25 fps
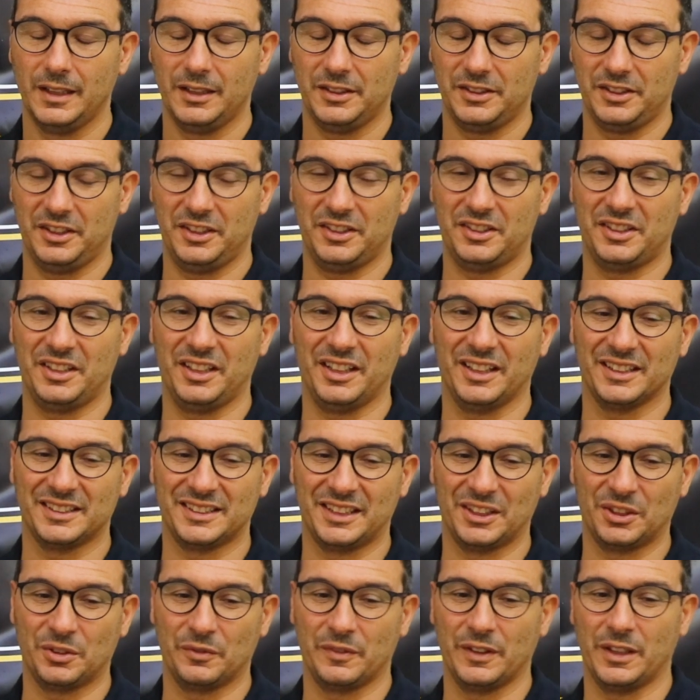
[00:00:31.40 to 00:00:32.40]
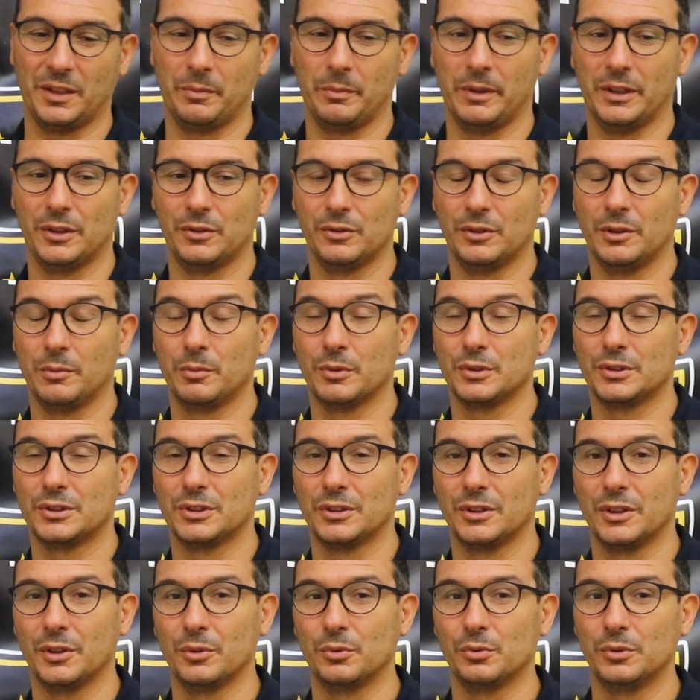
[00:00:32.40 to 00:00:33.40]
Sì, sì, è stata veramente
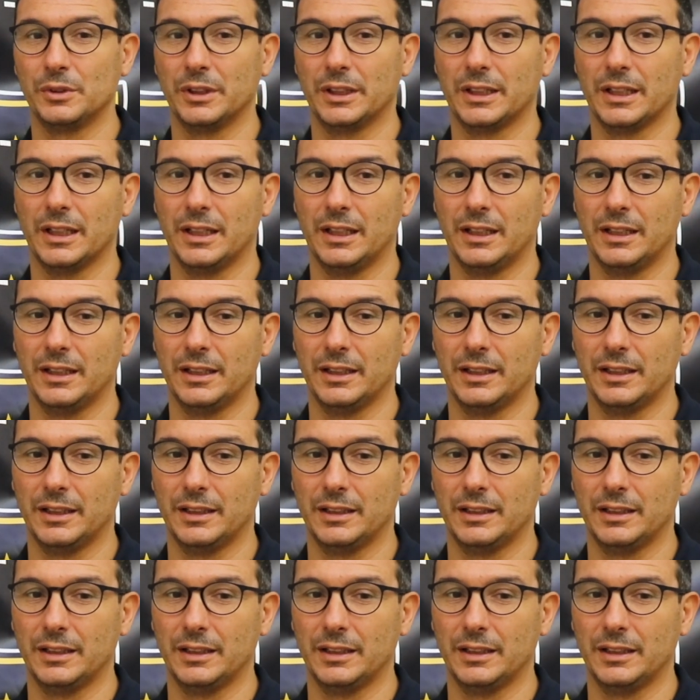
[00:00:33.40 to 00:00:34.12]
un'emozione unica.